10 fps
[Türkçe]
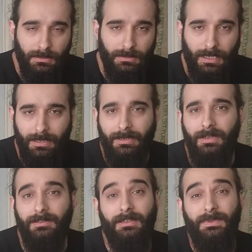Ee, yani
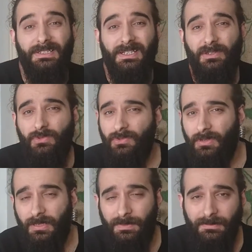kaldırabileceğini
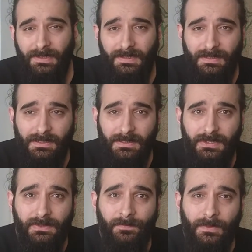düşünüyorlar bilmedikleri
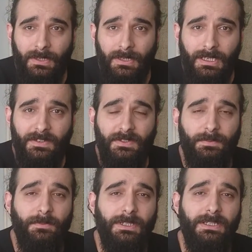için. Ev
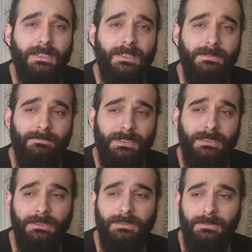tipi makineler
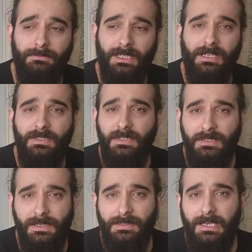bırakın birkaç
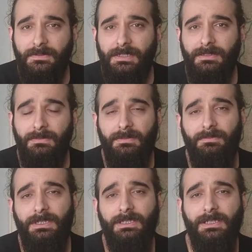kişiye servis
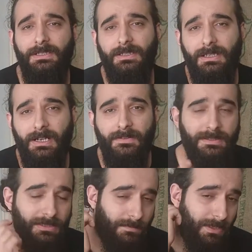etmeyi bir kişinin
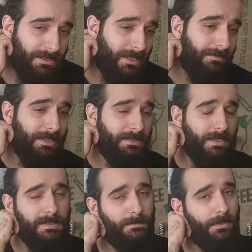kahvesini yaparken bile işte
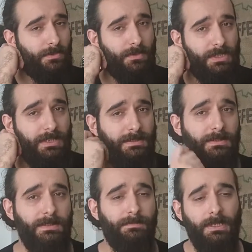espressoyu
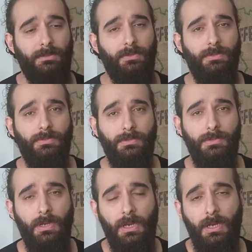çektiniz bekliyorsunuz